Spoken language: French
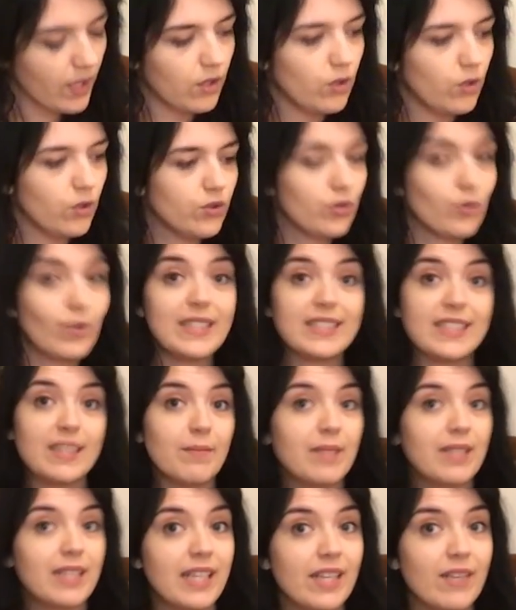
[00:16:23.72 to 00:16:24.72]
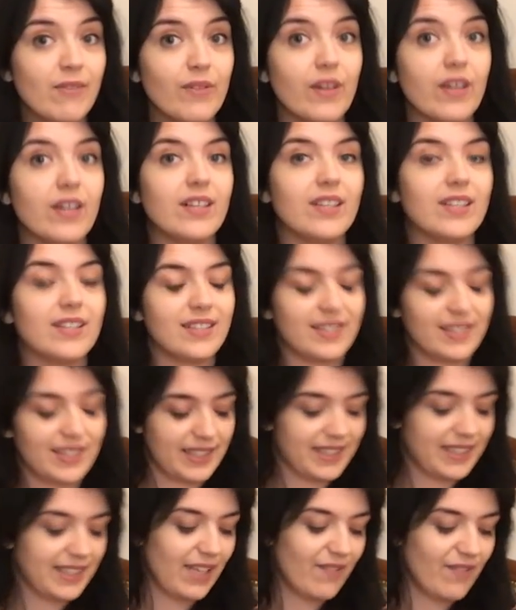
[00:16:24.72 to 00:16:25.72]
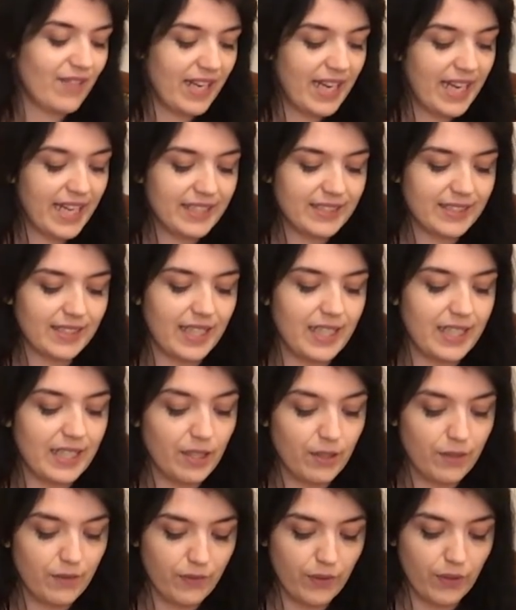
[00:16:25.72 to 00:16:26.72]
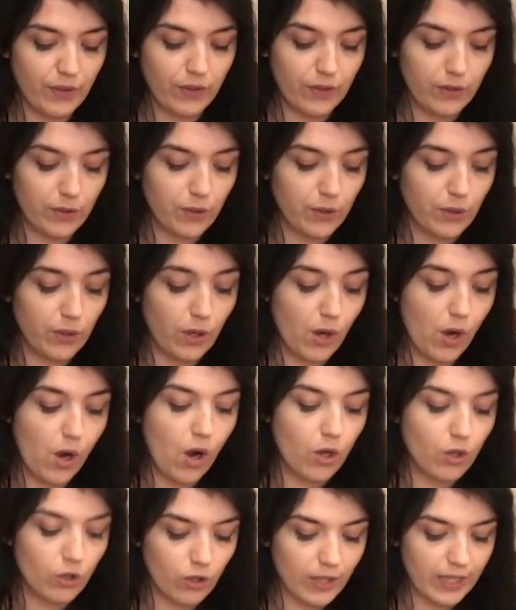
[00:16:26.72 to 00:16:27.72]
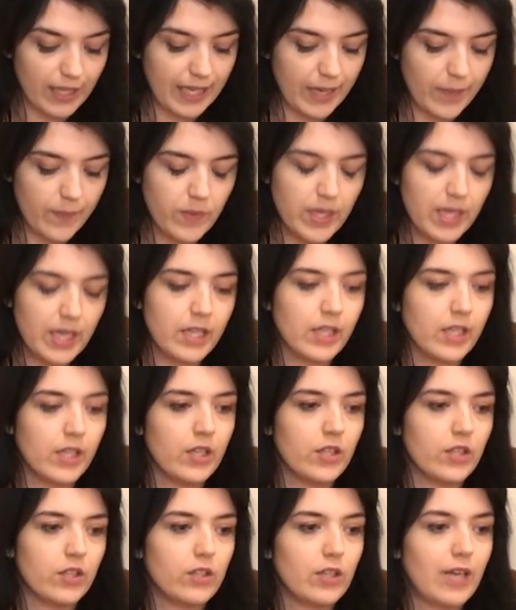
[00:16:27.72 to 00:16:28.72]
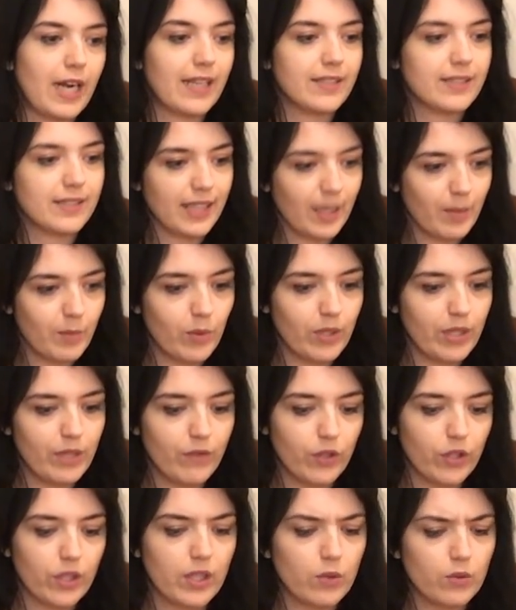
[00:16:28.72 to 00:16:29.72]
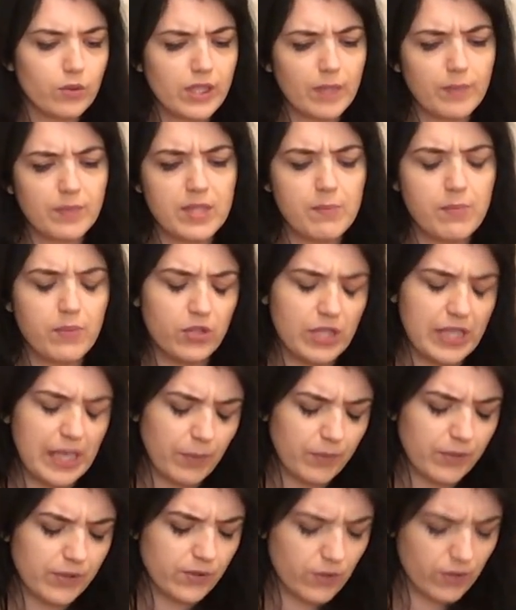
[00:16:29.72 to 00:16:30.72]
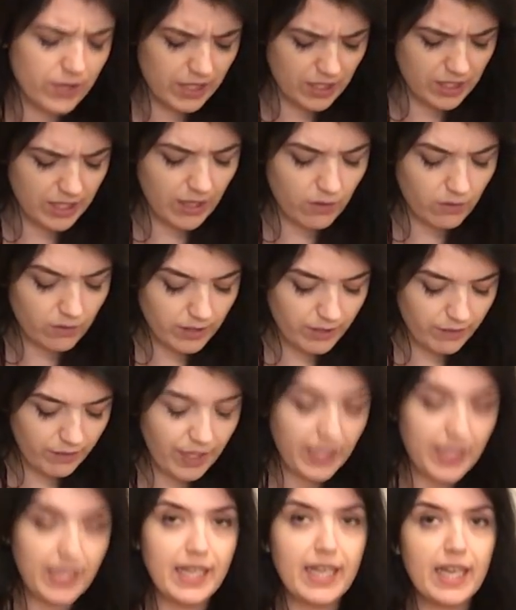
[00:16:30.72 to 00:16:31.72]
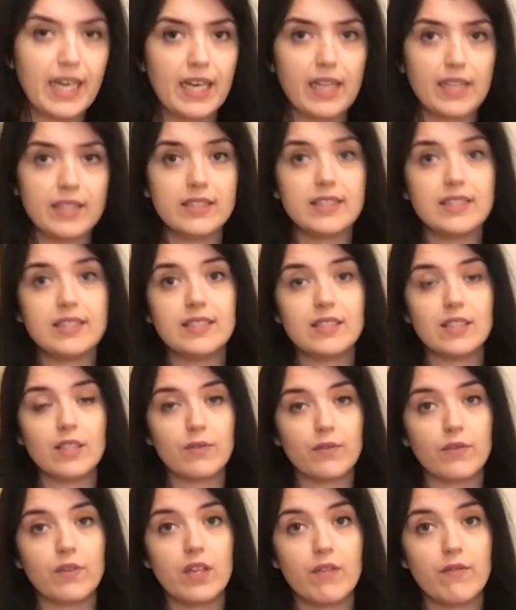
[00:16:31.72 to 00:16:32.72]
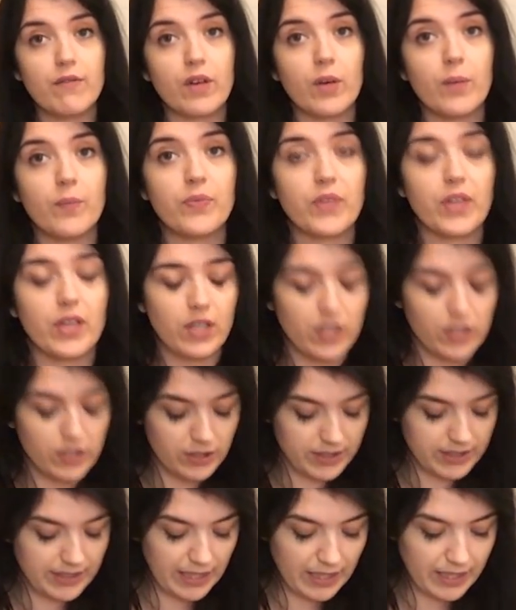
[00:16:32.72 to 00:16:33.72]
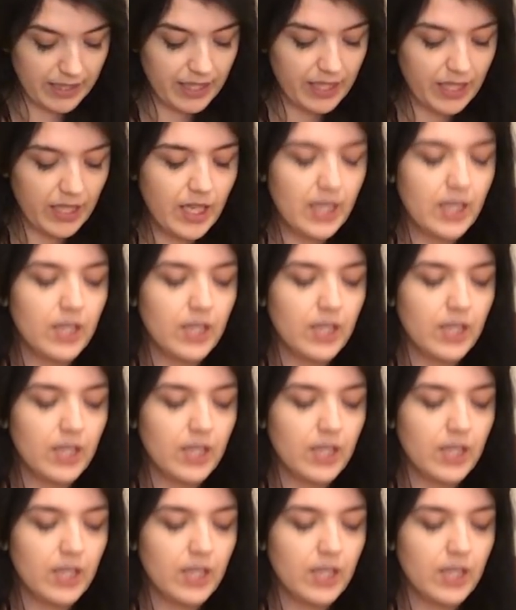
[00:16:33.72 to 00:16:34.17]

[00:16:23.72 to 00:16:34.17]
Le troisième livre, euh, ça va être un livre euh, en anglais. Euh, un très beau livre qui coûte un petit peu cher puisque déjà en livre il y a 19 livres euh, sterling.